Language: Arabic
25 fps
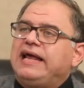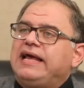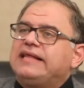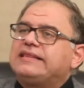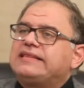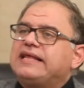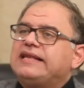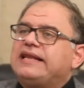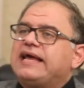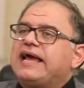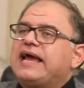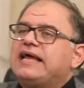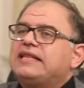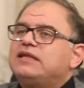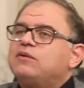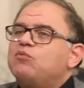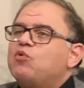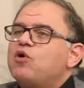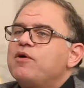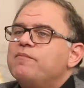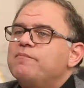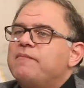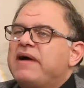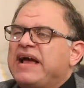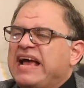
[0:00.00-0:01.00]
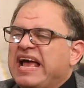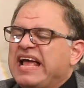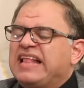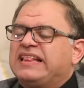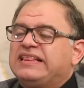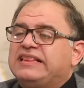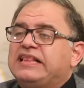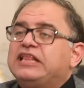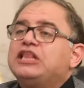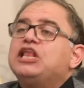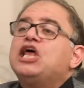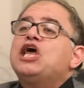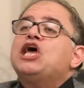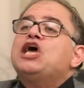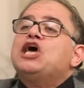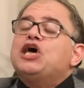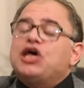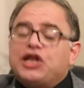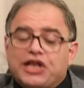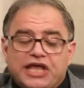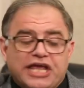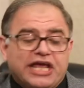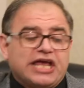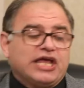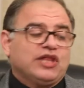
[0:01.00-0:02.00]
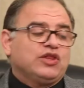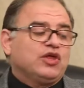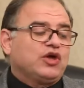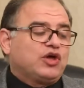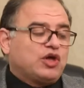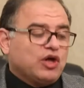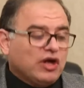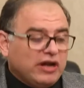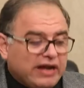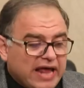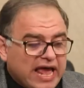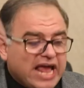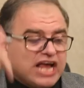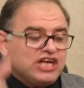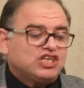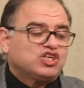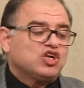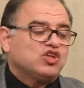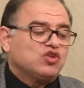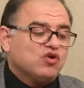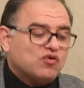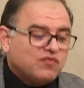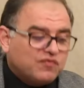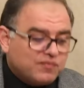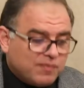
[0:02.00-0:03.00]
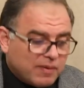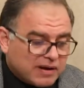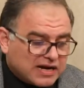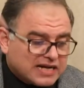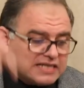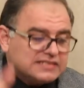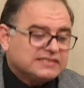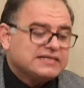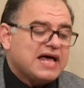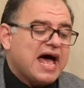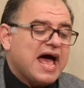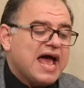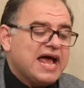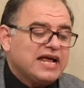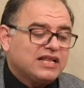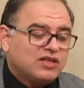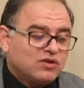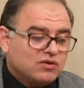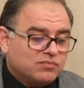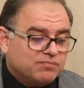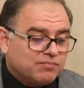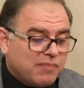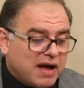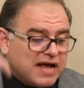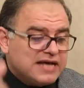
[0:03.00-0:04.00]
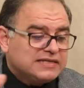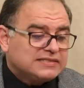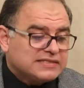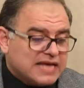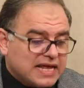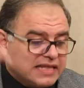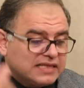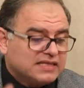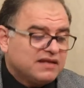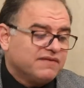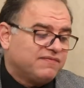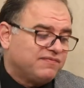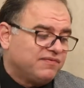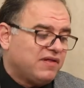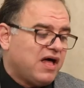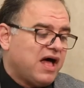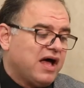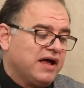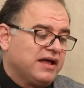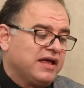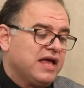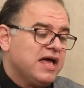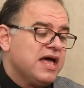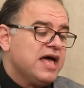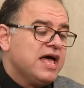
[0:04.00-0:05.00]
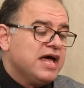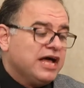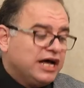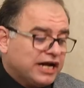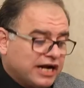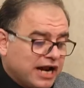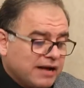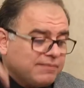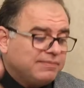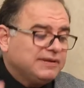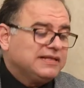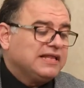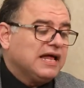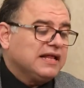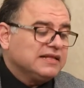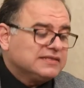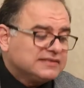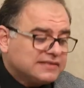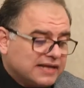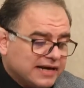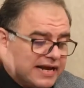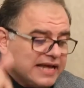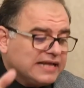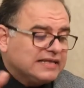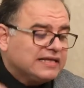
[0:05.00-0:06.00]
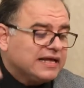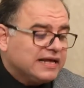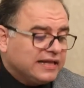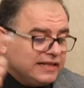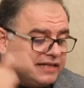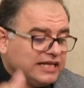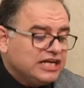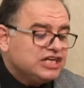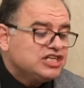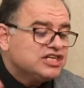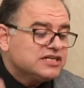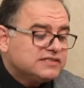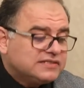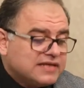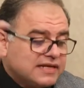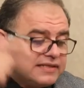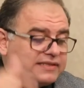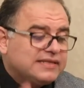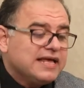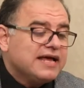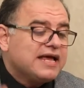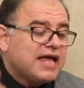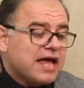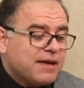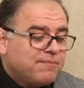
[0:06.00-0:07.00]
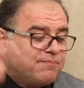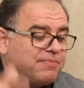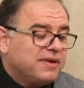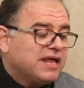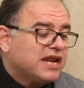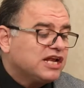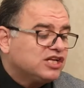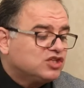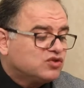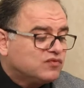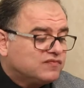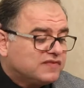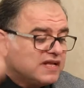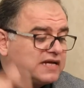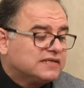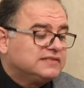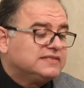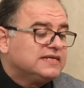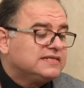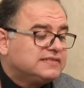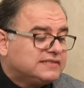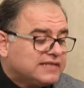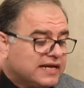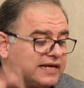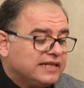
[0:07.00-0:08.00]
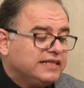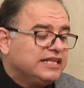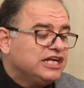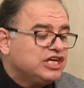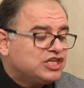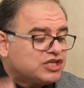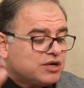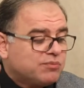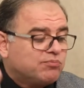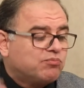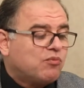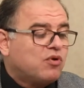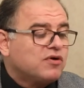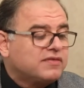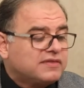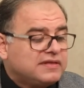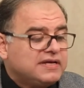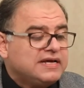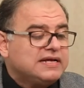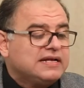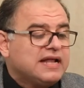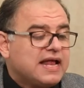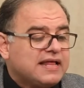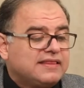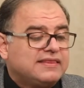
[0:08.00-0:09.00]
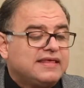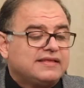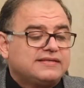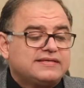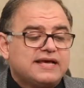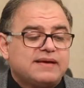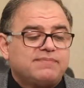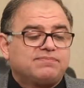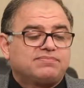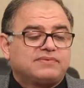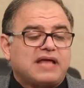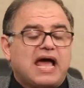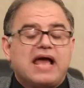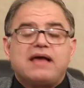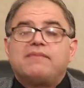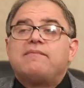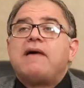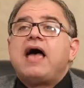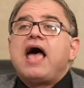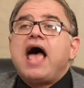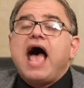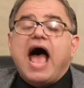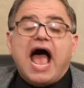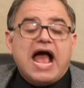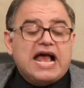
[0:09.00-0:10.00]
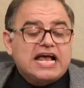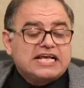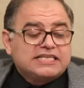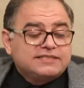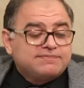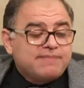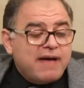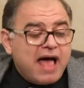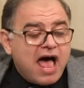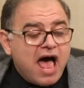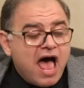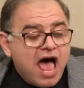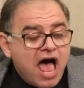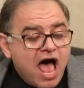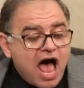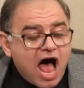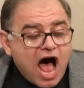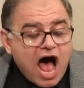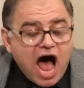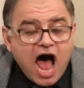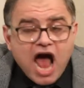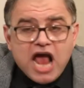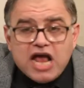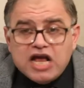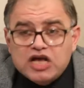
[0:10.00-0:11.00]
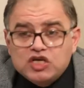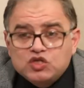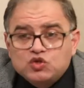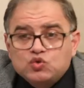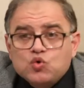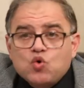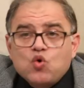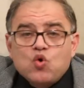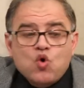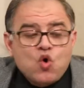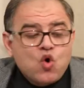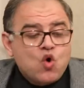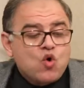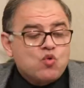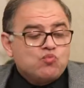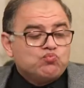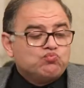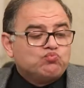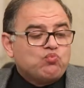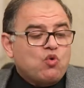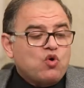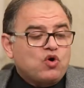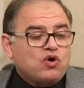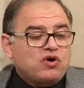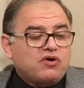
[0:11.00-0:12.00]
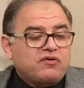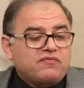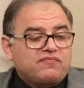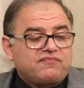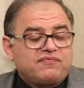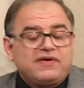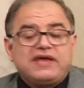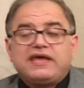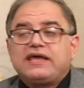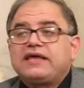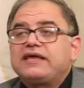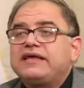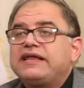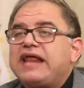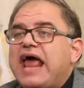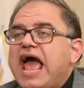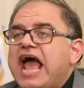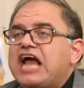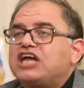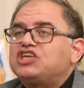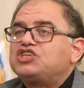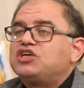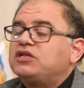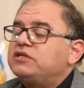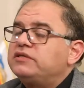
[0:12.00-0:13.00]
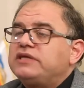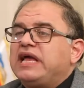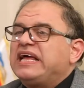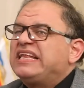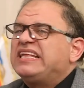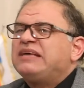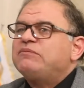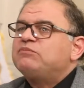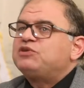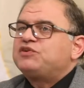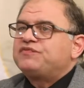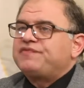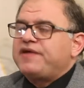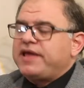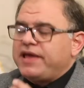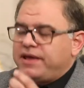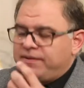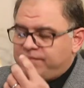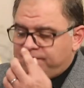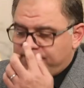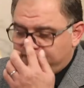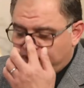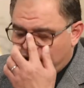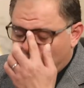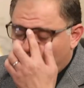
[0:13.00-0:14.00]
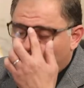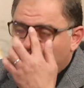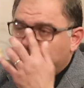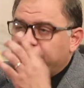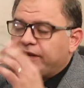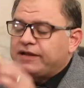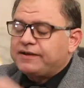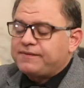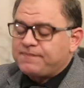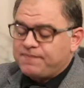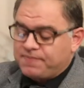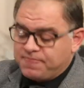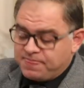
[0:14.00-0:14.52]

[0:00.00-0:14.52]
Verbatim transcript: الحته اللي جايه دي مهمه جدا ري انيكيليشن اوف بارازايت باي ساند فلاي رابيد ulcerating lesions that take appearance of the existing ليجن both heat at the same time حاجه اسمها ايزومورفيك رياكشن يعني ايه مش فاهم اقول لك